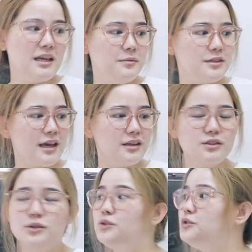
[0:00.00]
Same
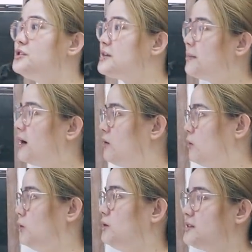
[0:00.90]
size to dun sa mga
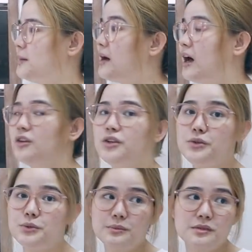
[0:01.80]
old, sa mga other
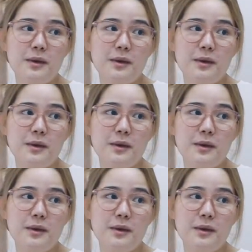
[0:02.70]
rooms.